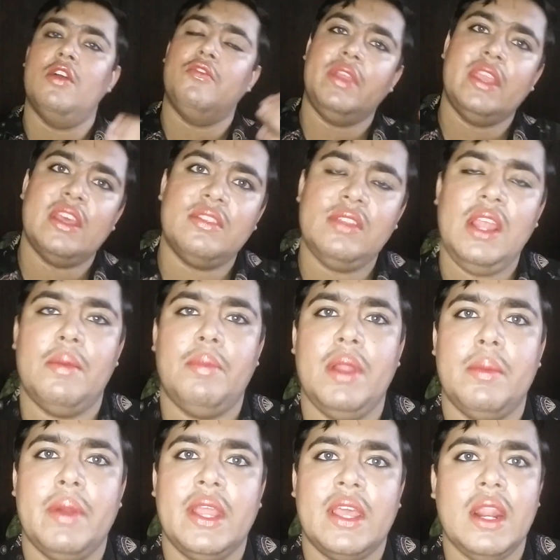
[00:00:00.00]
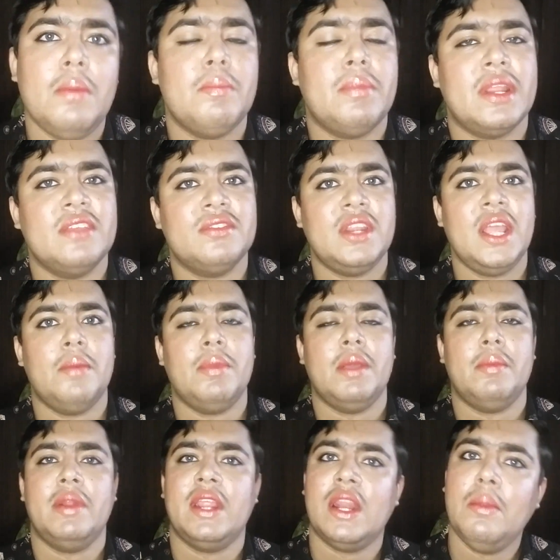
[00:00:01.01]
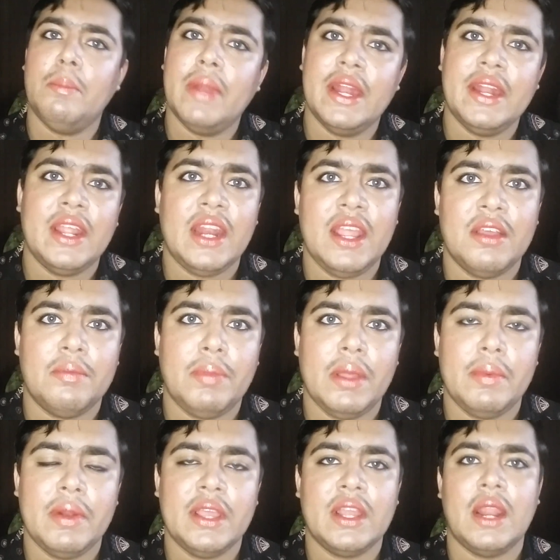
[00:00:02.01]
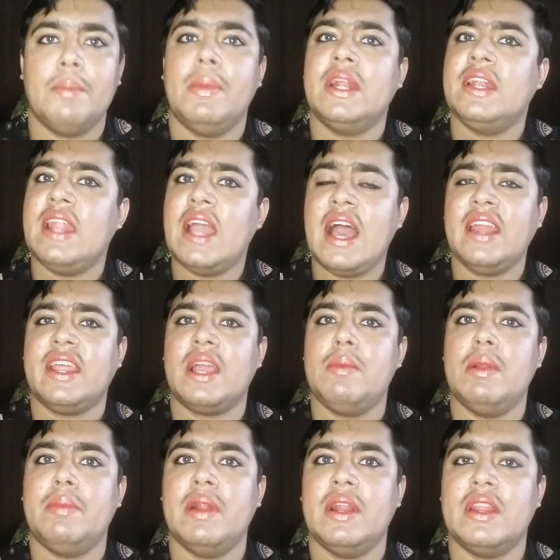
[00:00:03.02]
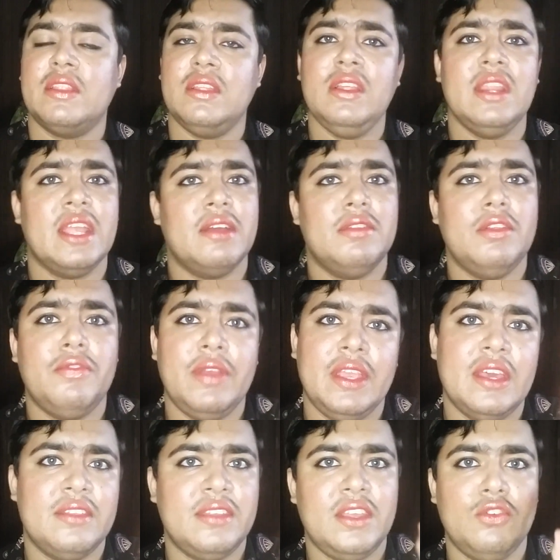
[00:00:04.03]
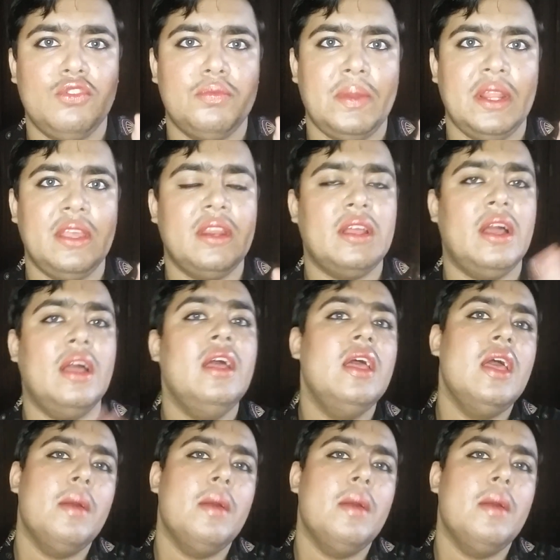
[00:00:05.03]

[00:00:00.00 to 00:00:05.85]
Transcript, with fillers: ஃபிங்கர்ஸ்லேயும் அப்ளை பண்ணிக்கலாம் ப்ரெஷ்லேயும் அப்ளை பண்ணிக்கலாம் பிளெண்டர்லேயும் அப்ளை பண்ணிக்கலாம் பட் நான் ரெக்கமெண்ட் பண்ணுறது நீங்கள் வந்து ஃபிங்கர்ஸே யூஸ் பண்ணிக்கிறீங்க